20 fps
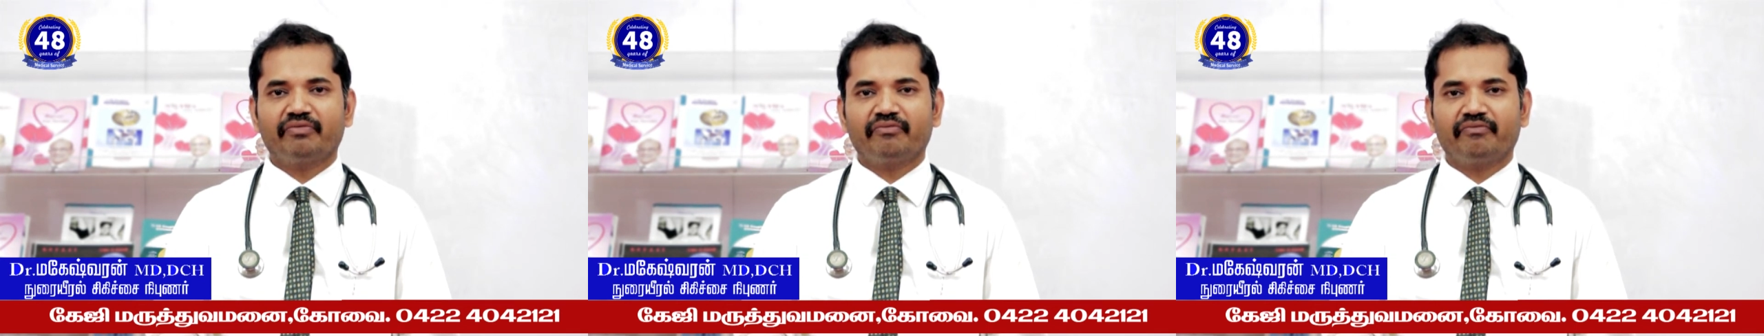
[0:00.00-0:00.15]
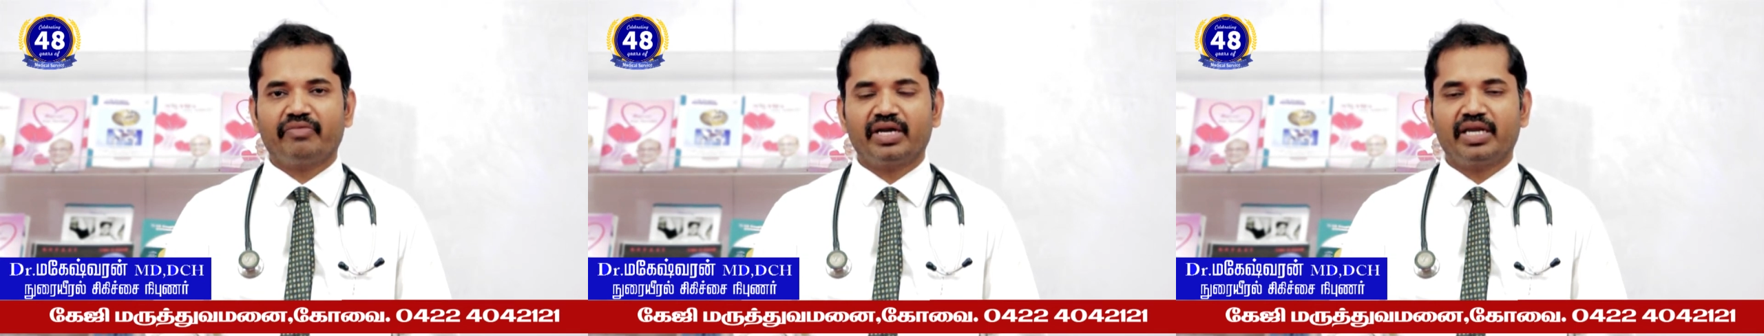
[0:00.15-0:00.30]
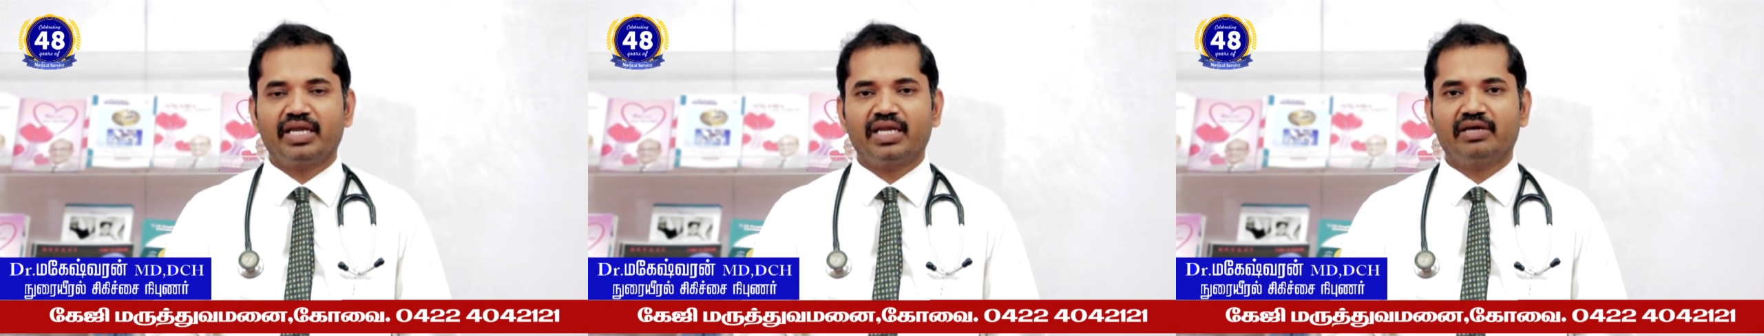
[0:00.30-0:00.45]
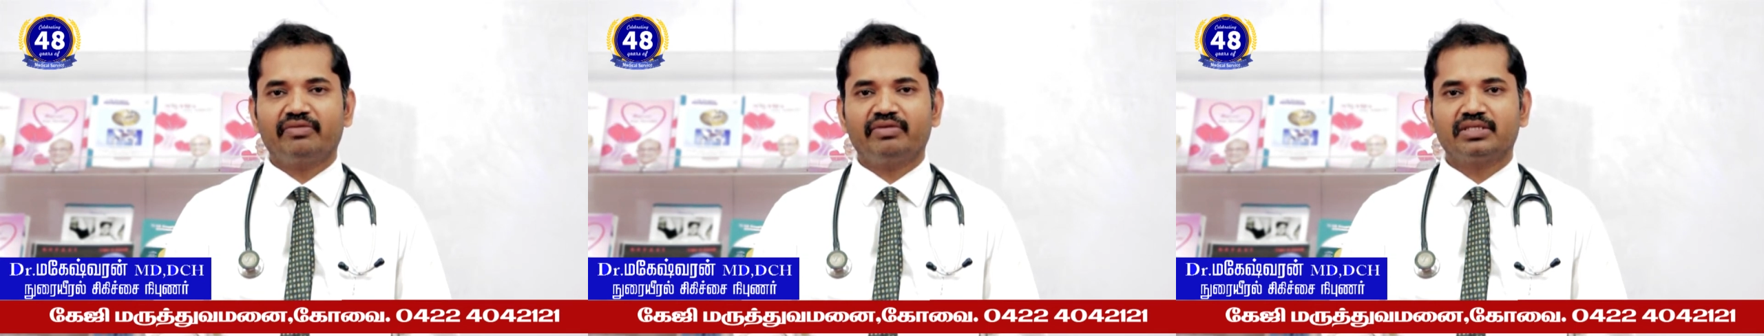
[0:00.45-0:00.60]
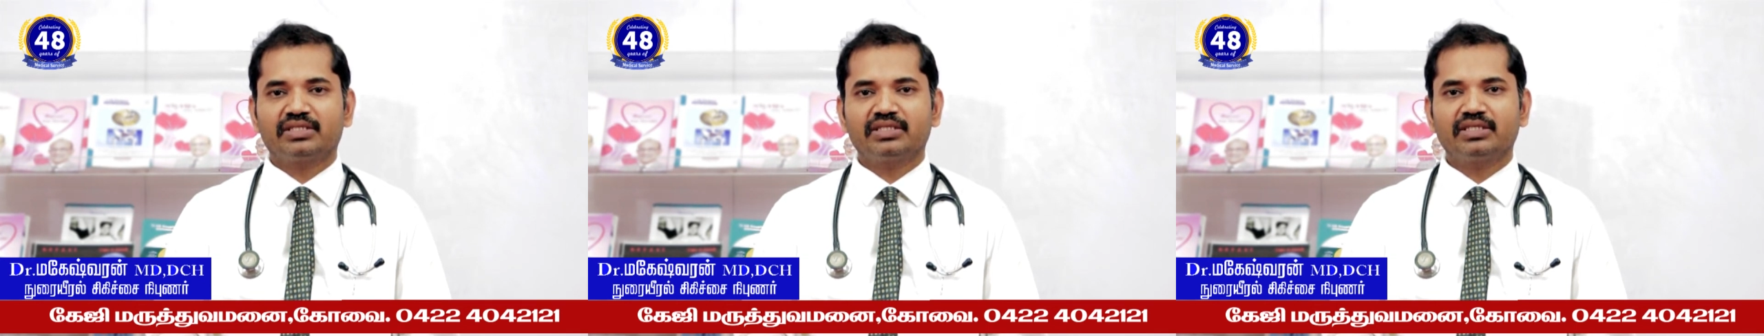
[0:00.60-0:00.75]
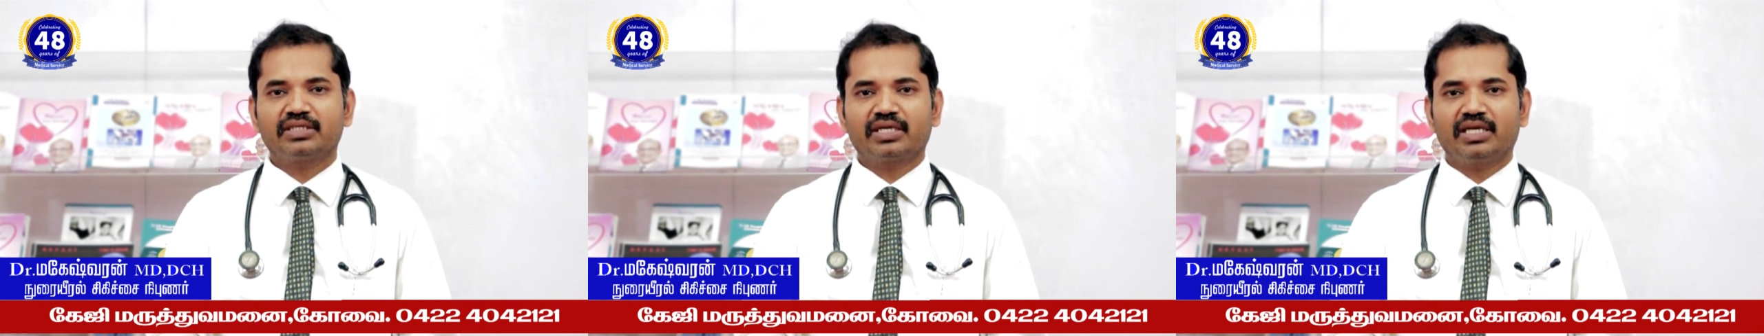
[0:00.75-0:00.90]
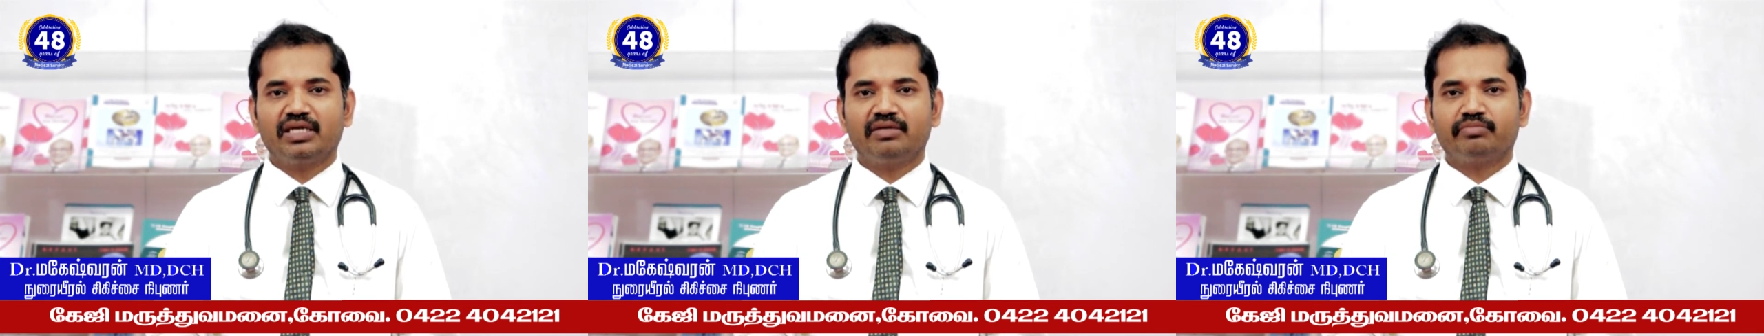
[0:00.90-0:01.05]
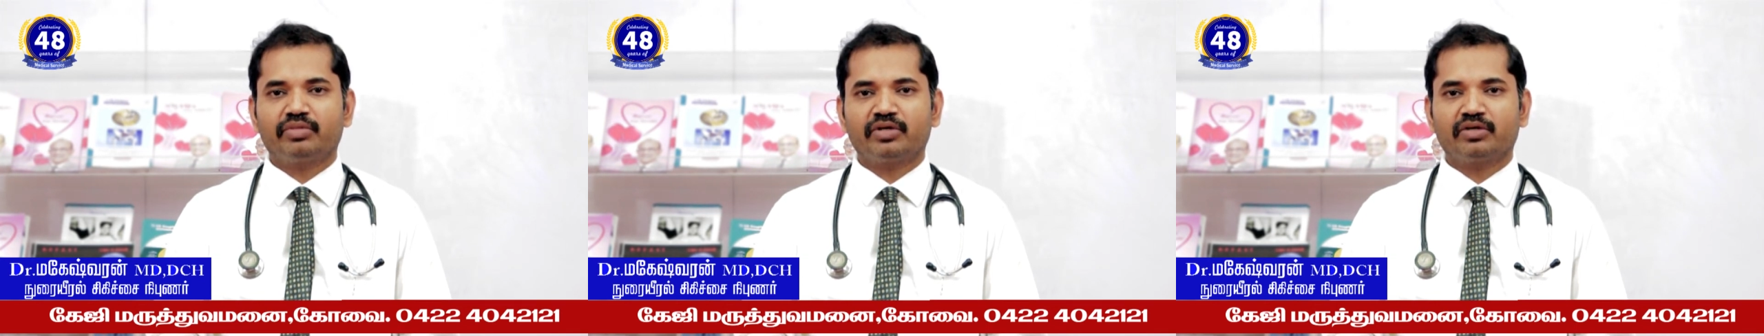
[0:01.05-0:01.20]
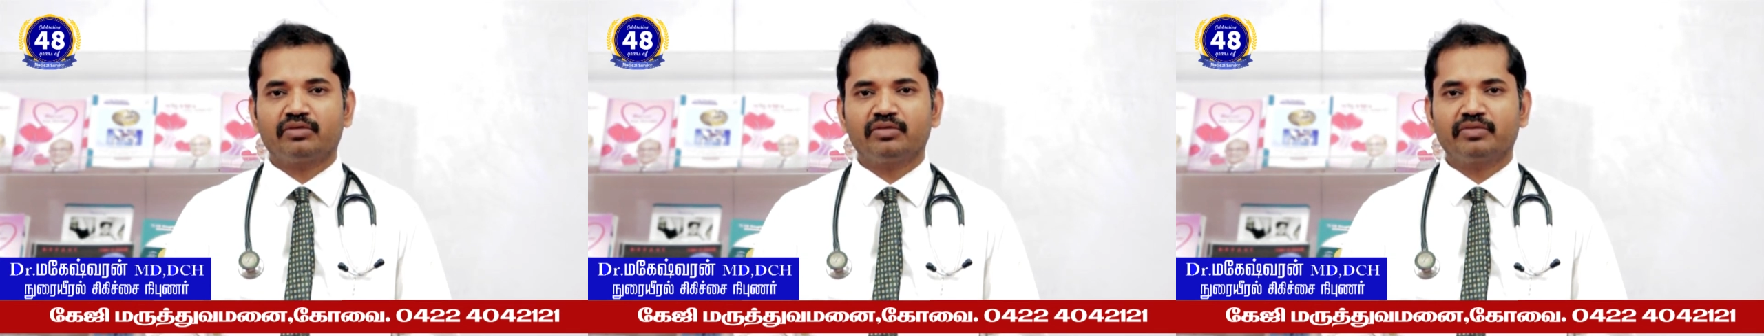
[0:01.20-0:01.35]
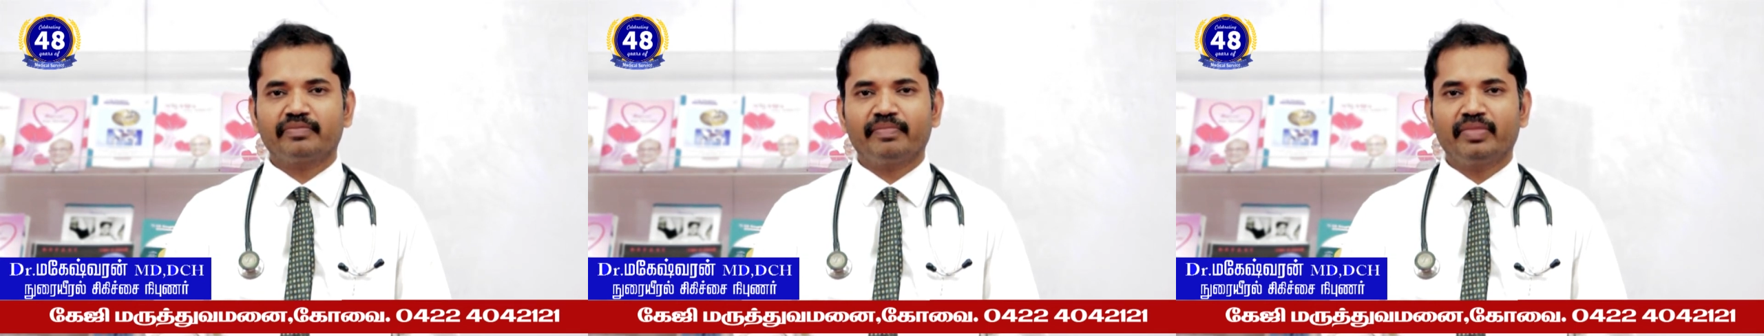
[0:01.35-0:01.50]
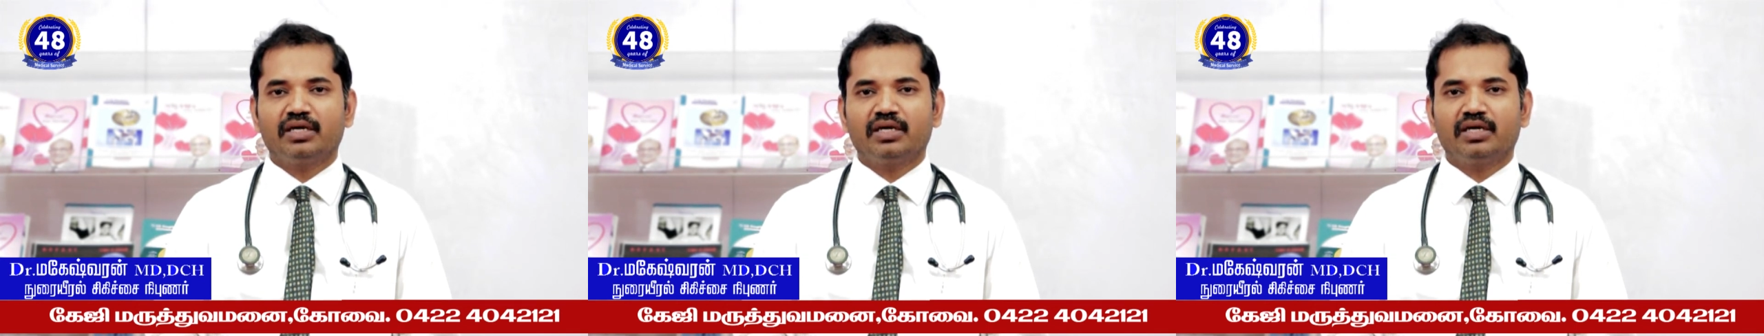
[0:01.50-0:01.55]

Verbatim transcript: வெளியில் வச்சு க்ளீன் பண்ணணும்